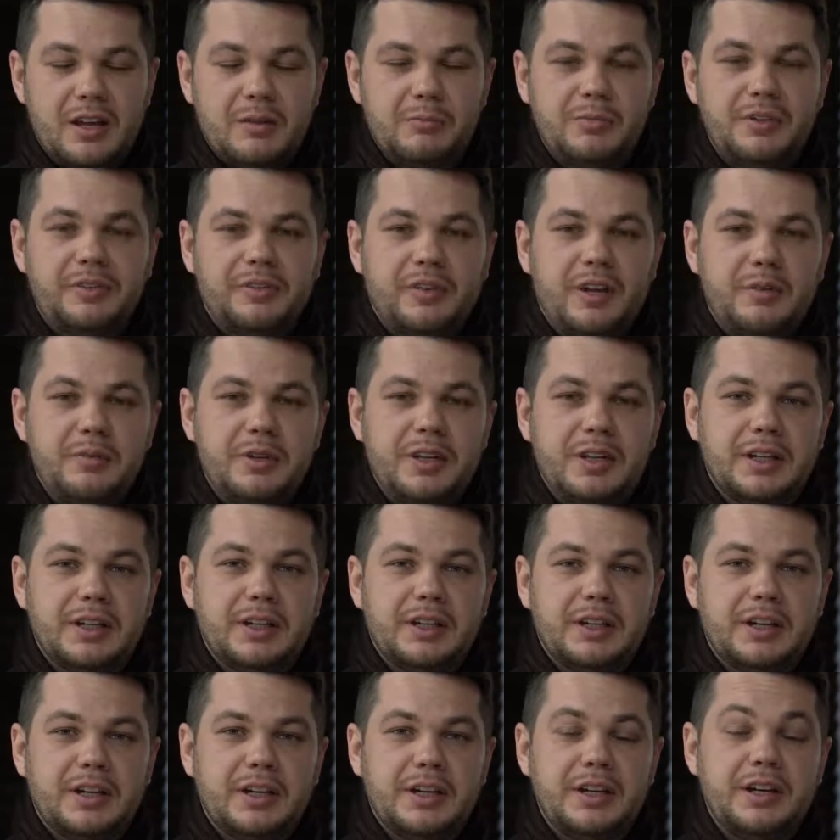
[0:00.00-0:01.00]
мы с
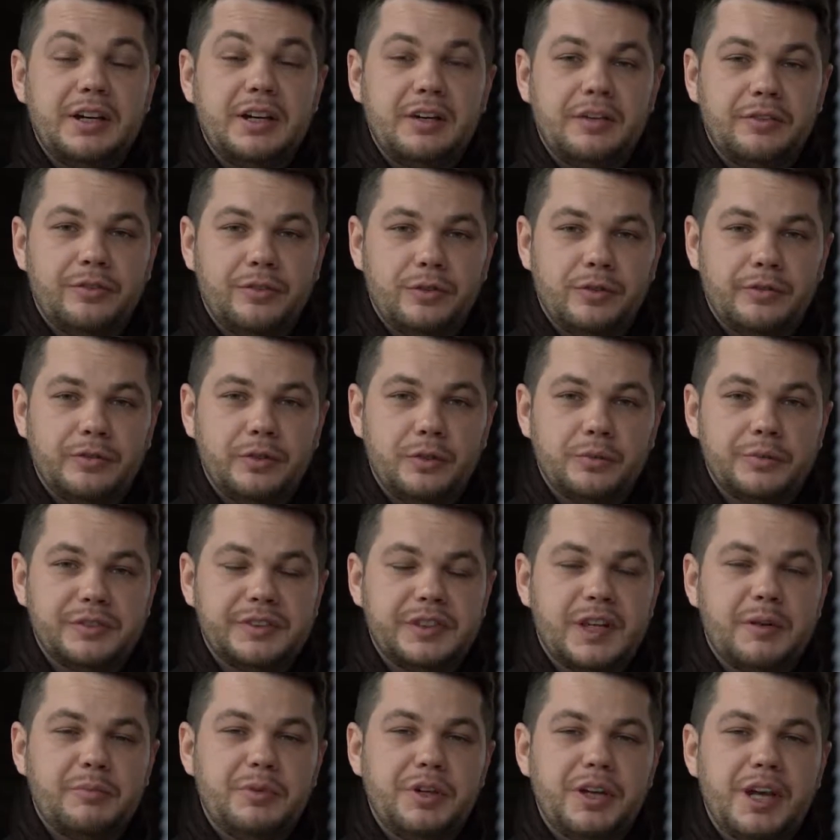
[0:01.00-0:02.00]
вами реализовываем
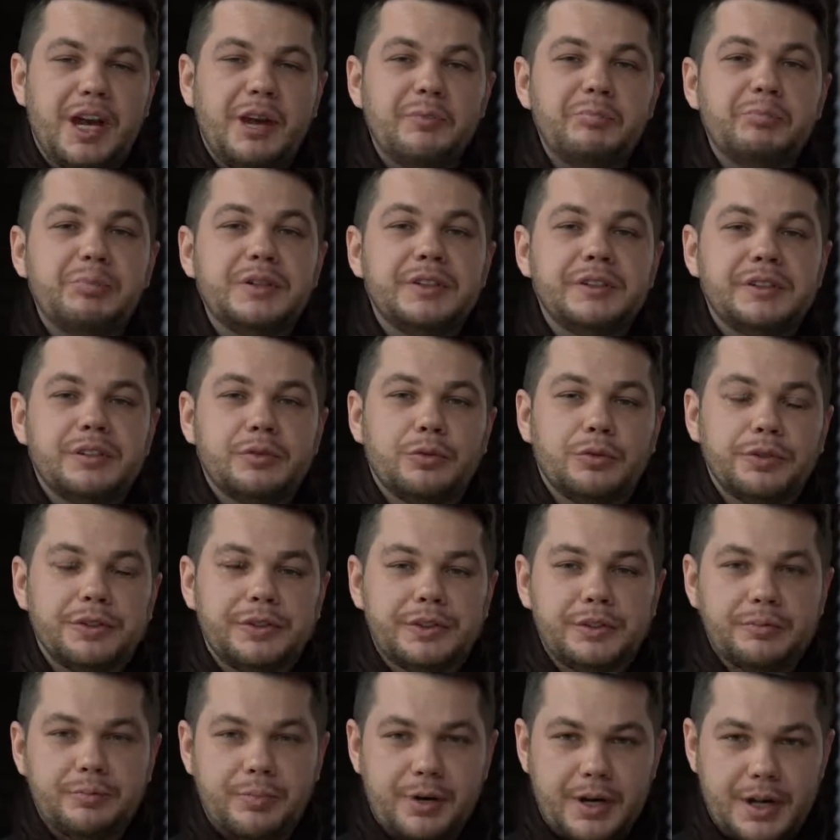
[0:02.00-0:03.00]
самый
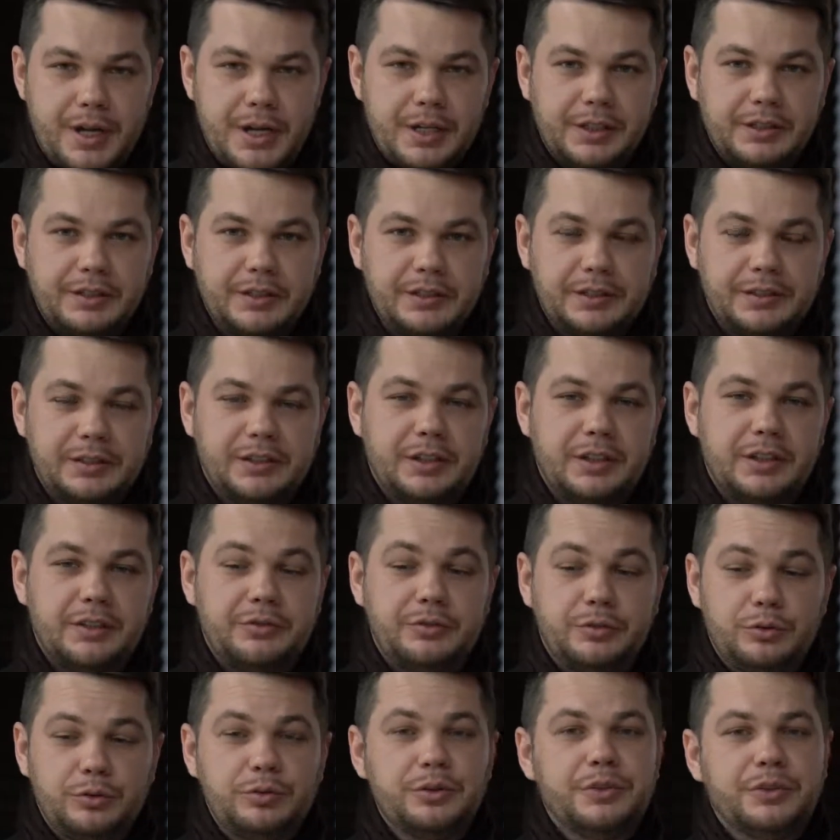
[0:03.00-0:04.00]
амбициозный проект за
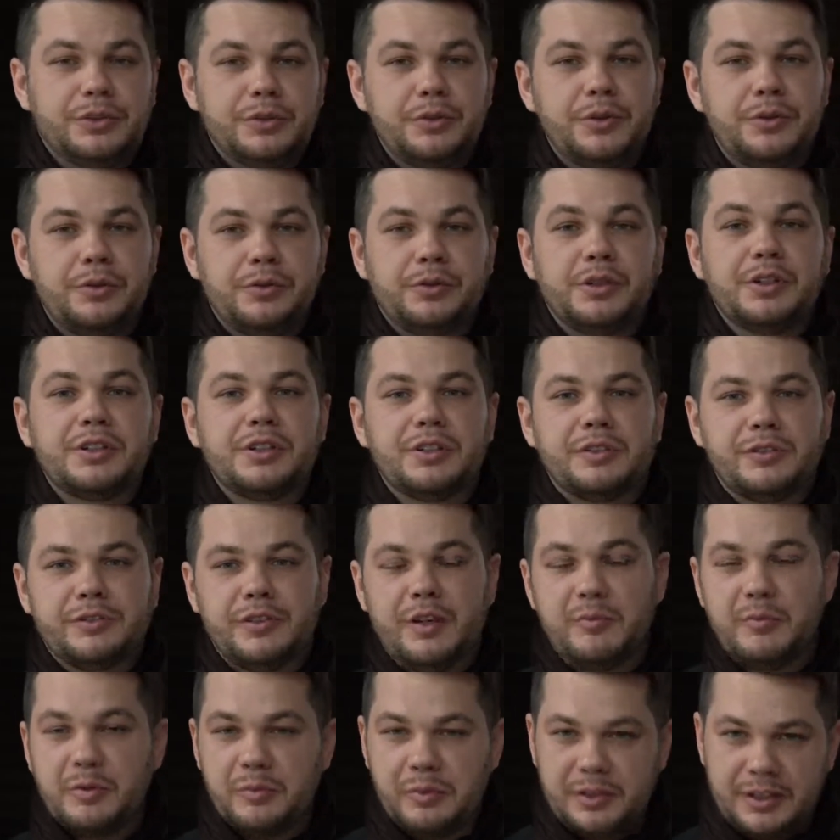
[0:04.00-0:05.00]
всю историю нашей с
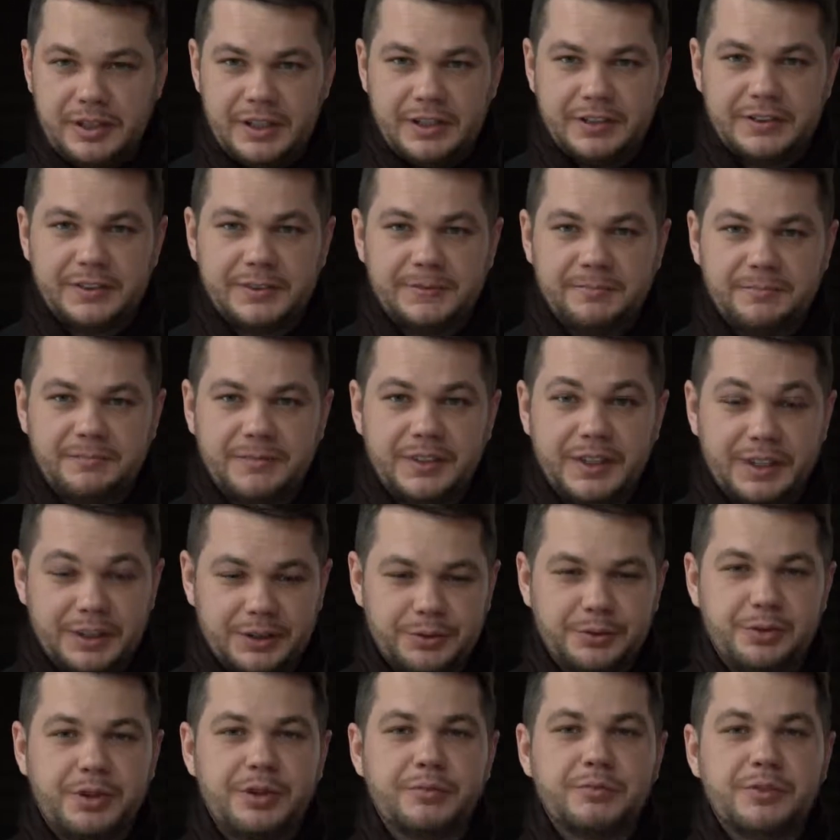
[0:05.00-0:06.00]
вами планеты, на
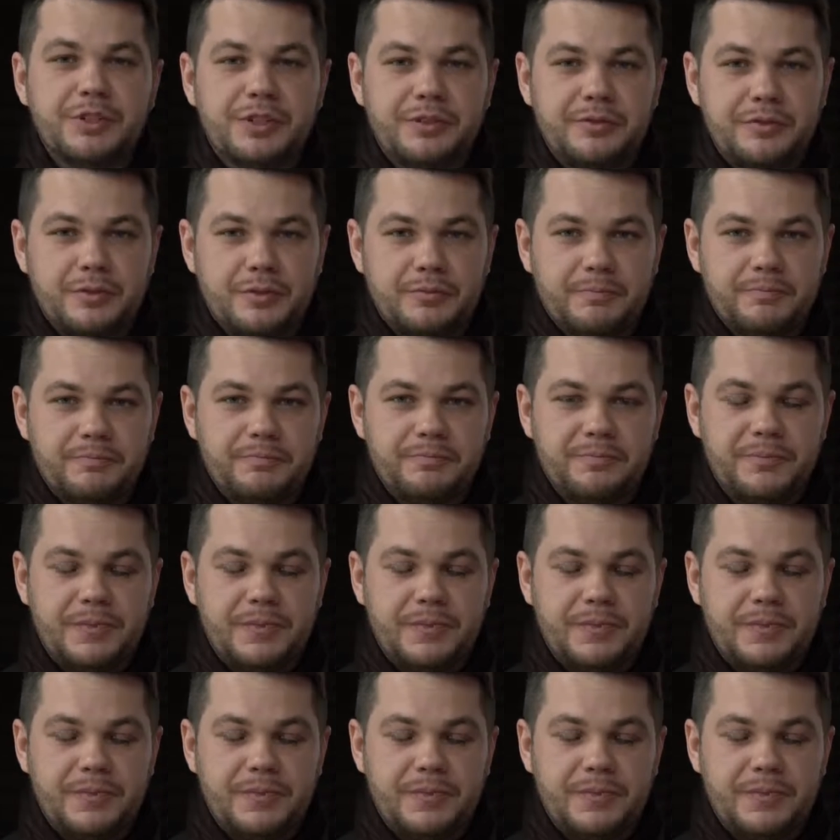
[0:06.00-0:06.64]
которой мы живем.